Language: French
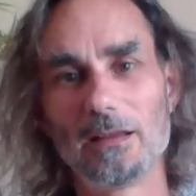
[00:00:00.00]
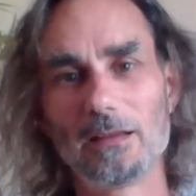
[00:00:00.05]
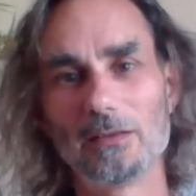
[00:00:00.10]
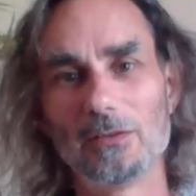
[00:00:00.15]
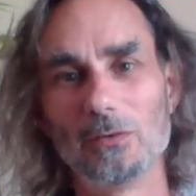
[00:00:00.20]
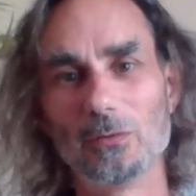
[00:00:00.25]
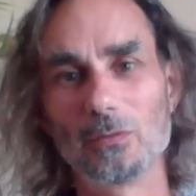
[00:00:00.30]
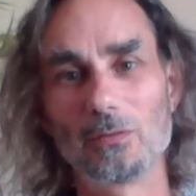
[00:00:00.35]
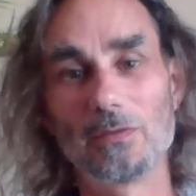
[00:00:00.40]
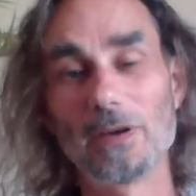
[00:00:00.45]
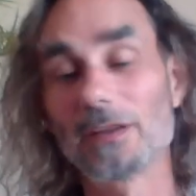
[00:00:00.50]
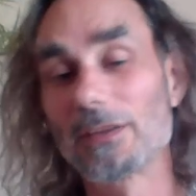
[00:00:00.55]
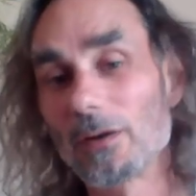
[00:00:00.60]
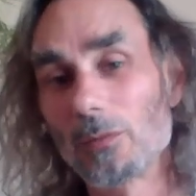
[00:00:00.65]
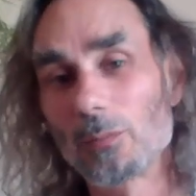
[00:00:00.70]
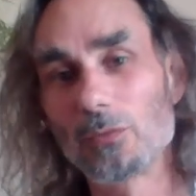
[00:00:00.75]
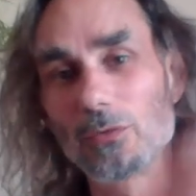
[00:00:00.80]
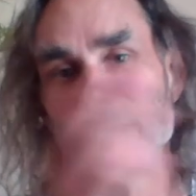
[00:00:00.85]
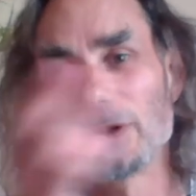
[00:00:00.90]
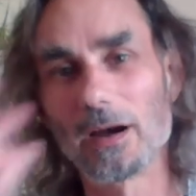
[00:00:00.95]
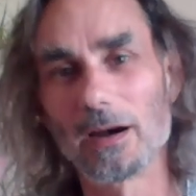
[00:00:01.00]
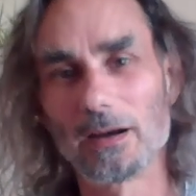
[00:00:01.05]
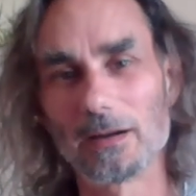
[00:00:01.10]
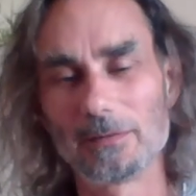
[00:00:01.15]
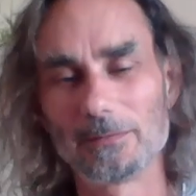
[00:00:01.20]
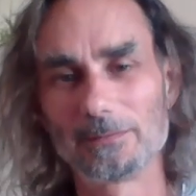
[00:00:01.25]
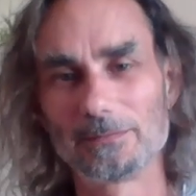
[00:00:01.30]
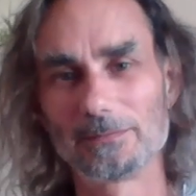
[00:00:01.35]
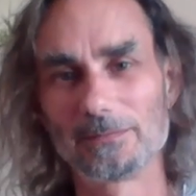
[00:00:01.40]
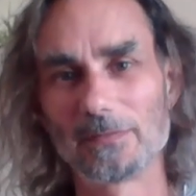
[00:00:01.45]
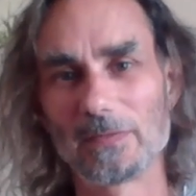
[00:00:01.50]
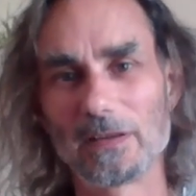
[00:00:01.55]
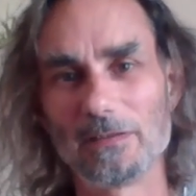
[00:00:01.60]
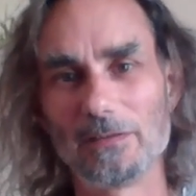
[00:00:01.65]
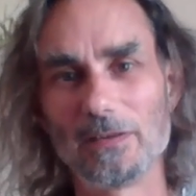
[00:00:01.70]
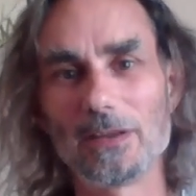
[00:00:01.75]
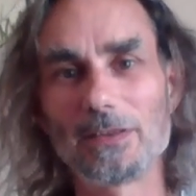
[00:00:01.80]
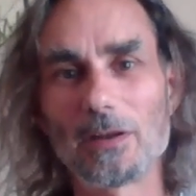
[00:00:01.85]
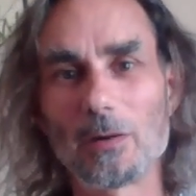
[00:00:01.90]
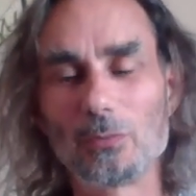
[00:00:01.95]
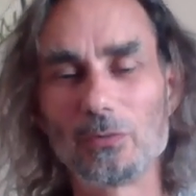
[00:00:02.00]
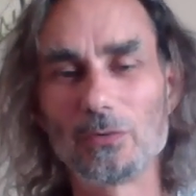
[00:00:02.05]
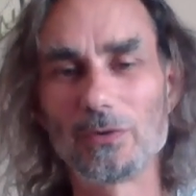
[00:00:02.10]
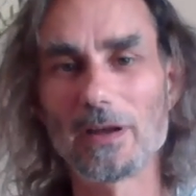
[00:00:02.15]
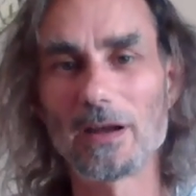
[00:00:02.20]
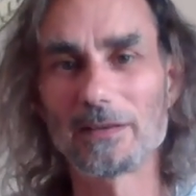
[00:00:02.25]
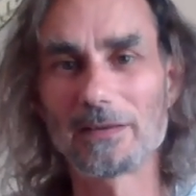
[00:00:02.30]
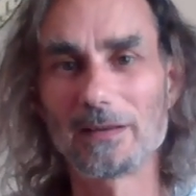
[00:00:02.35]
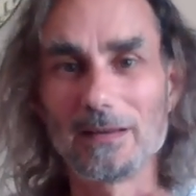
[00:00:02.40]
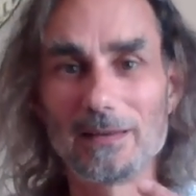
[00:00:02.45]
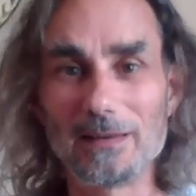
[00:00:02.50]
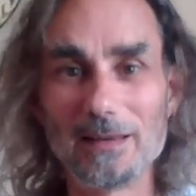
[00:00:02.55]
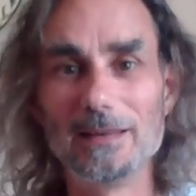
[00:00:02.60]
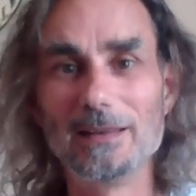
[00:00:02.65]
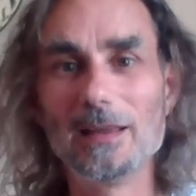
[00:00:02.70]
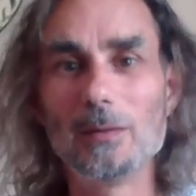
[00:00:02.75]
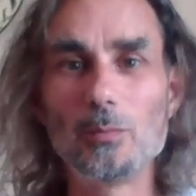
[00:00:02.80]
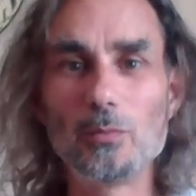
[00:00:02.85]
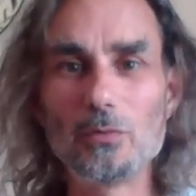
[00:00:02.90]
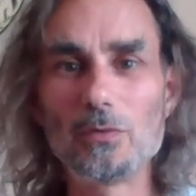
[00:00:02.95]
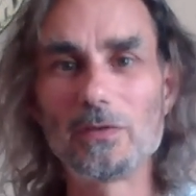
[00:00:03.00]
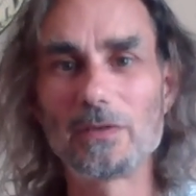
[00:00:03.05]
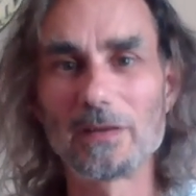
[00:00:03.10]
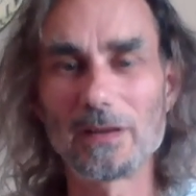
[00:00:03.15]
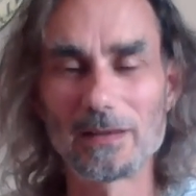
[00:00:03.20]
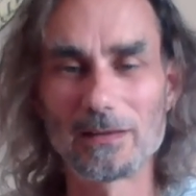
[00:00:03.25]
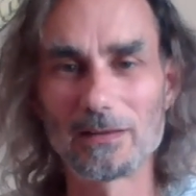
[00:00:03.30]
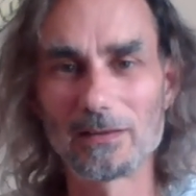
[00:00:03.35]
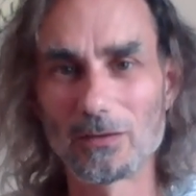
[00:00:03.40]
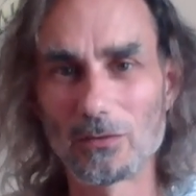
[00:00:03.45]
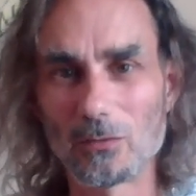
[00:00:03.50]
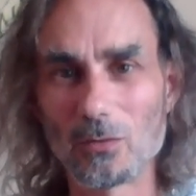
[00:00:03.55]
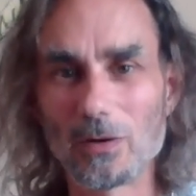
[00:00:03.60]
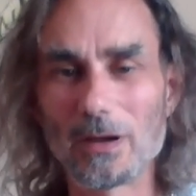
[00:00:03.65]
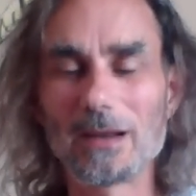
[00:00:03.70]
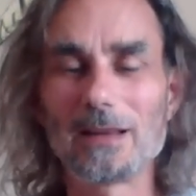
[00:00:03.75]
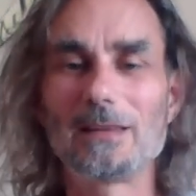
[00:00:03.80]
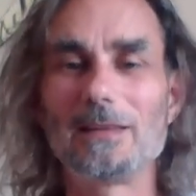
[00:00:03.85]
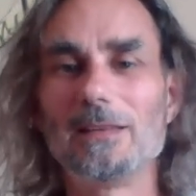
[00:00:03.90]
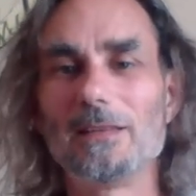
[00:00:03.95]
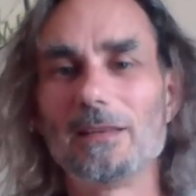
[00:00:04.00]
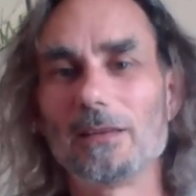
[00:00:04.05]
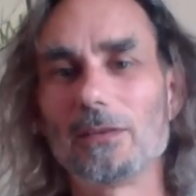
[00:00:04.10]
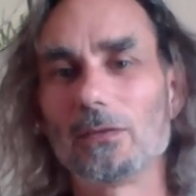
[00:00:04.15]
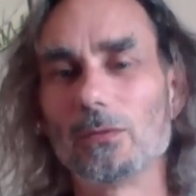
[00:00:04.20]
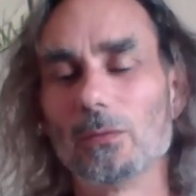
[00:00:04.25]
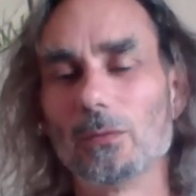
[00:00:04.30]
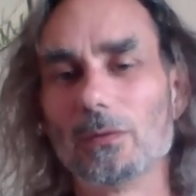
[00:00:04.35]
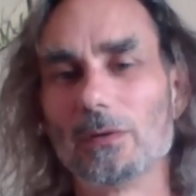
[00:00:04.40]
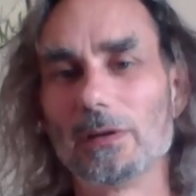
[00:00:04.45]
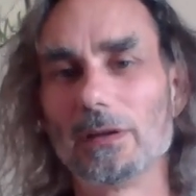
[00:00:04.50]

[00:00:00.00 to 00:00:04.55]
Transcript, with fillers: Donc 20 ans plus tard. 20 ans plus tard, ça a été le début de cette concrétisation.